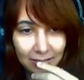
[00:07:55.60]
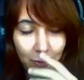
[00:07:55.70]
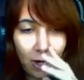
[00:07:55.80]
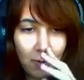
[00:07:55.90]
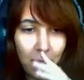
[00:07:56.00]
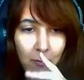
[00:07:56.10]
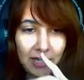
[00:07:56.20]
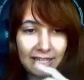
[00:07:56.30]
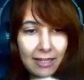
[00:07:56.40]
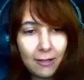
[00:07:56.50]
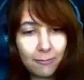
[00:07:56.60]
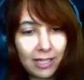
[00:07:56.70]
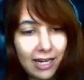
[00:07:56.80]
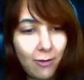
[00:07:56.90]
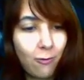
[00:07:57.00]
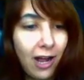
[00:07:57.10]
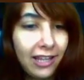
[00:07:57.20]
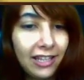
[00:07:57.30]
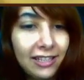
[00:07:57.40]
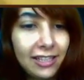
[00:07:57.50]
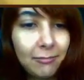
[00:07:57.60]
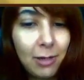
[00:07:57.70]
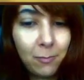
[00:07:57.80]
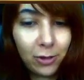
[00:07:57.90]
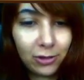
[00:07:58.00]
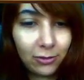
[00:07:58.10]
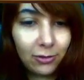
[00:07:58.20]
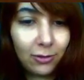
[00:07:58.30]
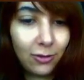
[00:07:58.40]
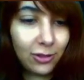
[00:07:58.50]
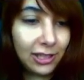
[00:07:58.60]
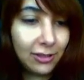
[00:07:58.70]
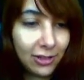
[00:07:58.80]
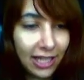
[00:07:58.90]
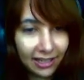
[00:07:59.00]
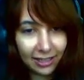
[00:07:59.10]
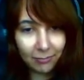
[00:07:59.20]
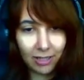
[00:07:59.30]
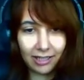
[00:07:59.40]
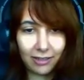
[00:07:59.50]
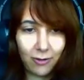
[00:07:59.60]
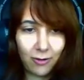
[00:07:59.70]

Bueno, al menos me ha salido bien la jugada y se me han puesto los tíos delante para que